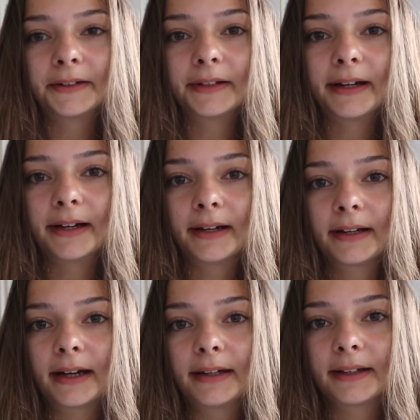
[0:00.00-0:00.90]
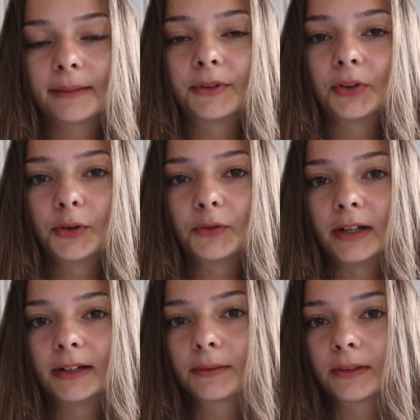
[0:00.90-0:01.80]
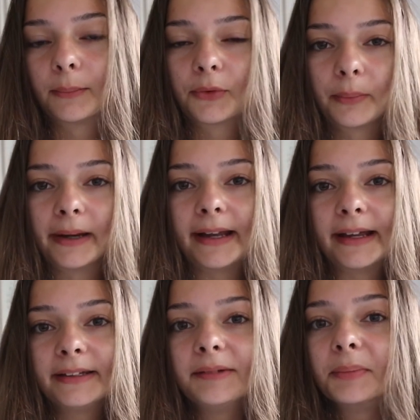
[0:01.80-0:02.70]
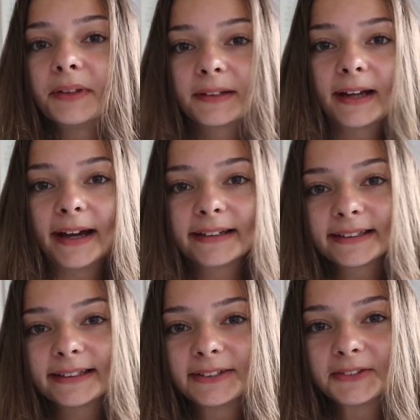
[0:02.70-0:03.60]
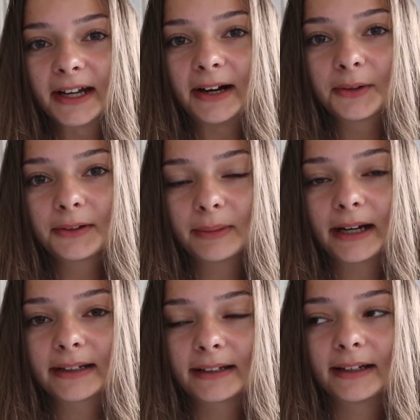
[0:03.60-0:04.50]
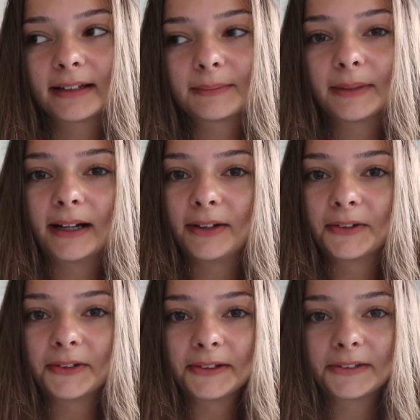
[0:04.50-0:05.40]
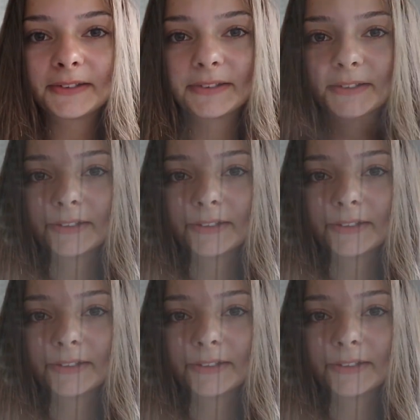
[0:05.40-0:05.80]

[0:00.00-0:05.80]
äh, kann ich ja mit euch vielleicht zusammen so mein Handy ein bisschen einrichten oder auspacken erstmal und